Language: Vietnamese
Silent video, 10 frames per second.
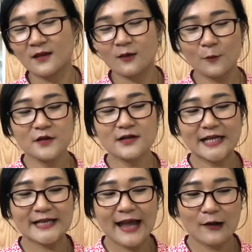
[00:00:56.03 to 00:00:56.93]
cũng như cả
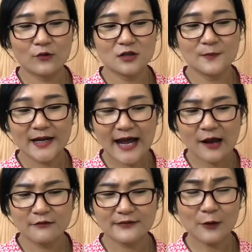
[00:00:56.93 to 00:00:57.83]
nhà của cựu bà
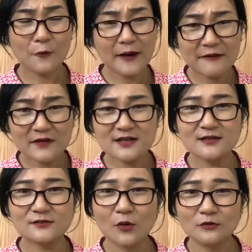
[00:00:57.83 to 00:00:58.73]
đao đã quen với cái
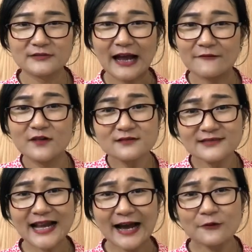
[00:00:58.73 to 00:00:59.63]
sự tồn tại vững
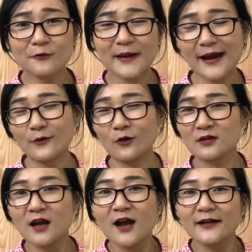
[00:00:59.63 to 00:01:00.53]
chãi của mẹ rồi
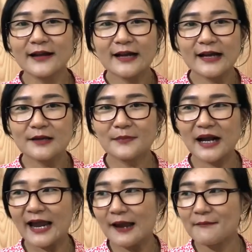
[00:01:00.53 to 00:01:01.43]
nên khi mà
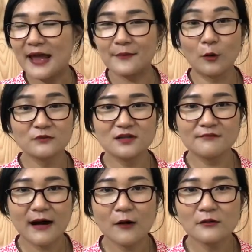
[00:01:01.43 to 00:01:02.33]
nghe mẹ bị ung thư
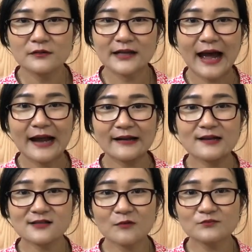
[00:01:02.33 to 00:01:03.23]
máu thì ai
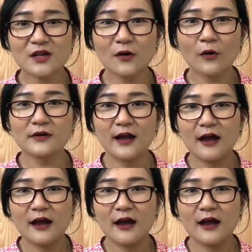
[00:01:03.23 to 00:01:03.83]
nấy sốc tới nỗi